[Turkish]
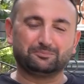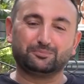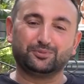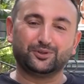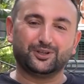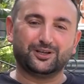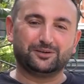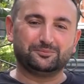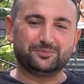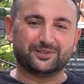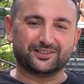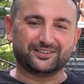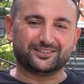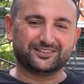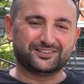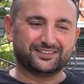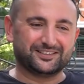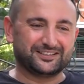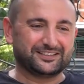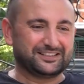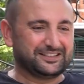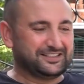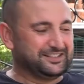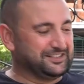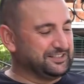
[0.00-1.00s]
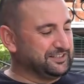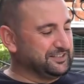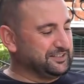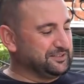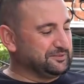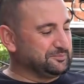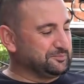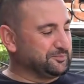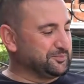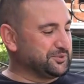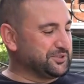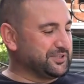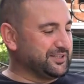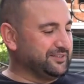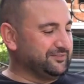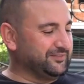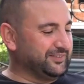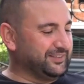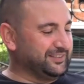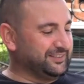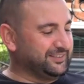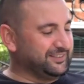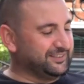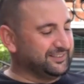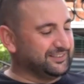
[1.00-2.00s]
bulamadık. Bu
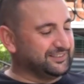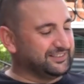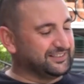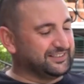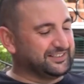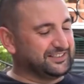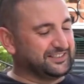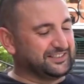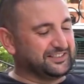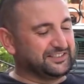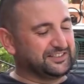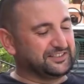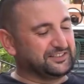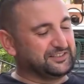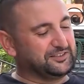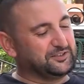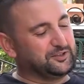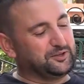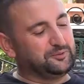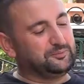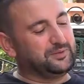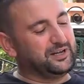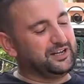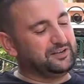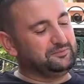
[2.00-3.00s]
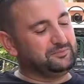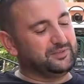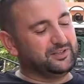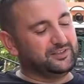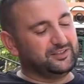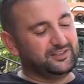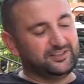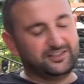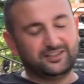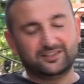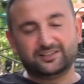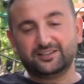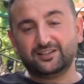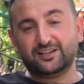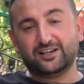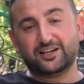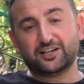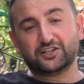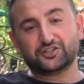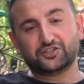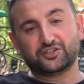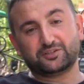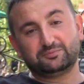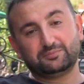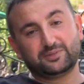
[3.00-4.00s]
sefer e, Doberman'la ilgili
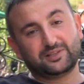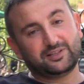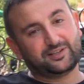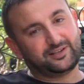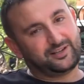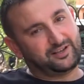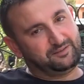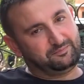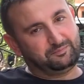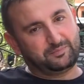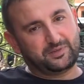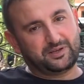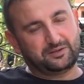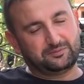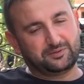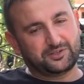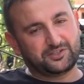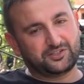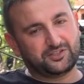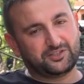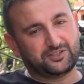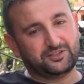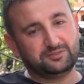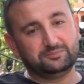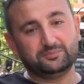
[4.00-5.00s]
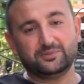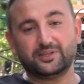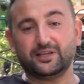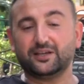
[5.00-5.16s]
araştırmalar yapmaya başladım.